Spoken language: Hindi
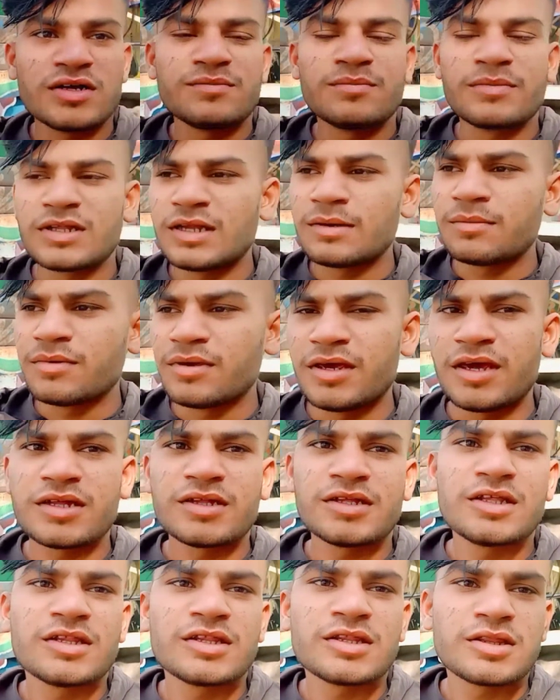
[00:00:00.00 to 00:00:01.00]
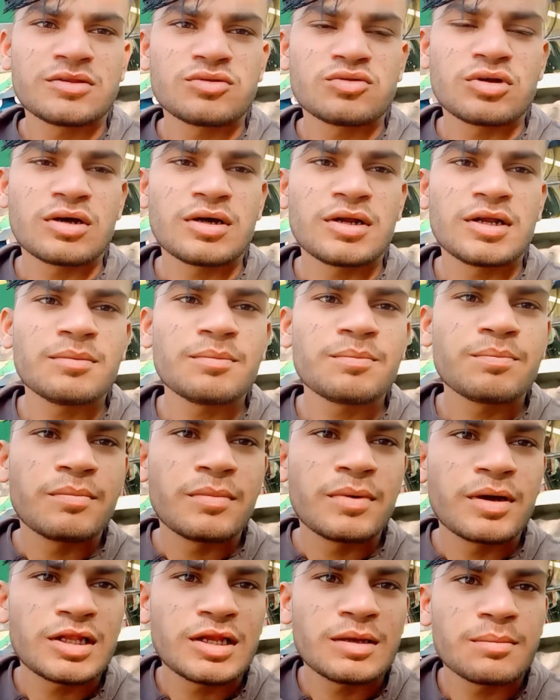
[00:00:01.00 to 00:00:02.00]
मतलब एक दिन थोड़ा ना
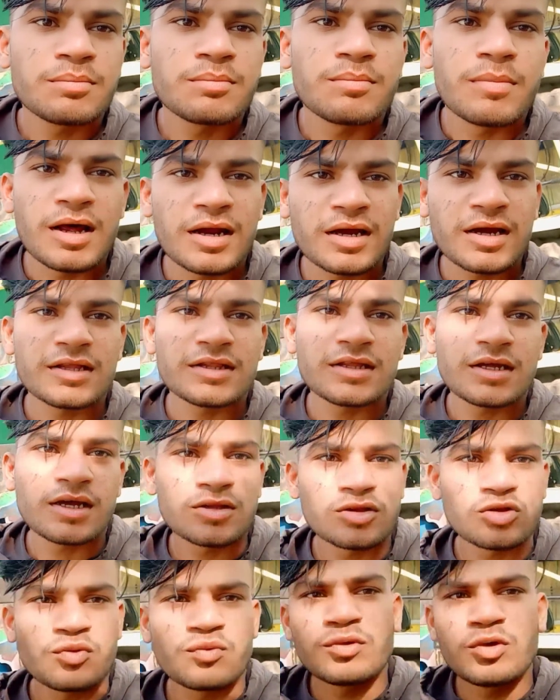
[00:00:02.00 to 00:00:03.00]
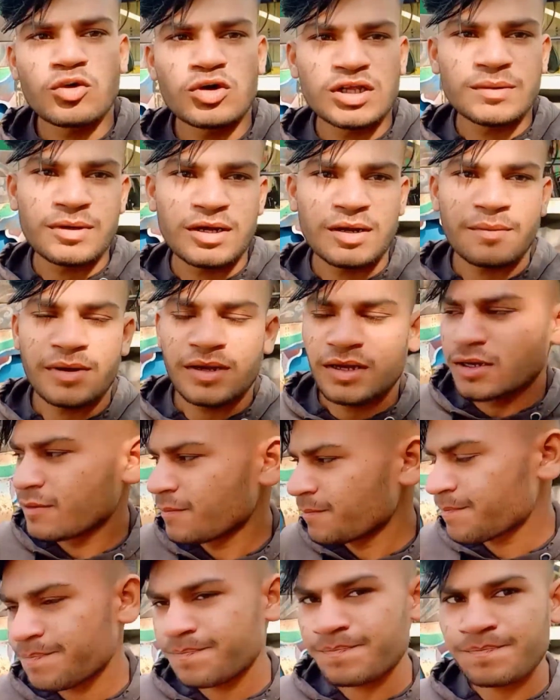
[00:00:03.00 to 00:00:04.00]
मतलब बाहर गया था तो व्लॉग नहीं बना पाया
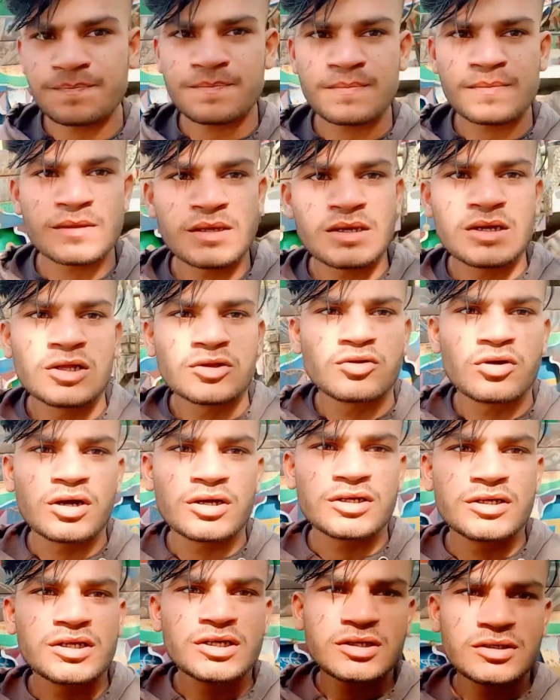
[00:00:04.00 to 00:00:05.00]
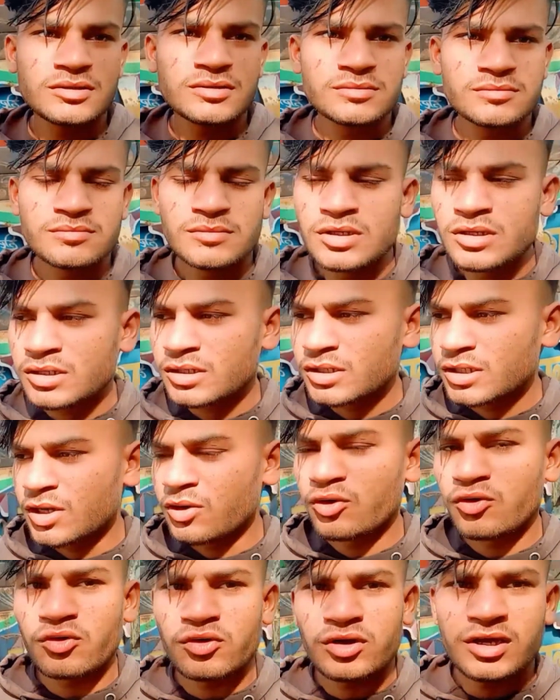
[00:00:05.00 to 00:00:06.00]
तो आज है ना गेवड
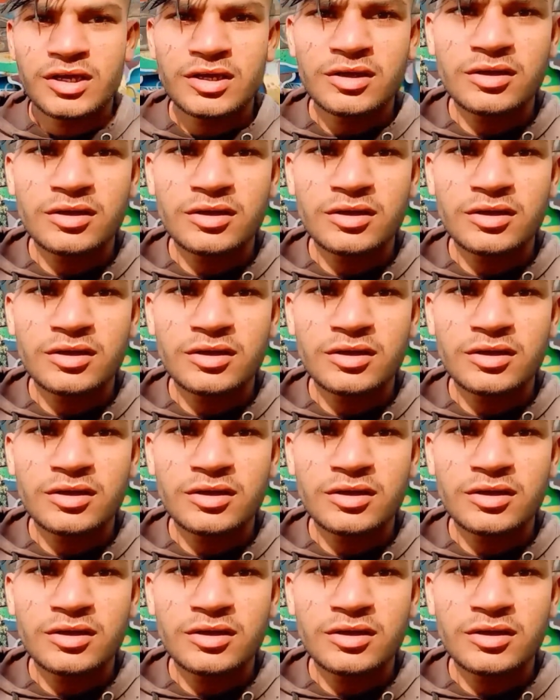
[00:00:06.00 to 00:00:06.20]
हो रहे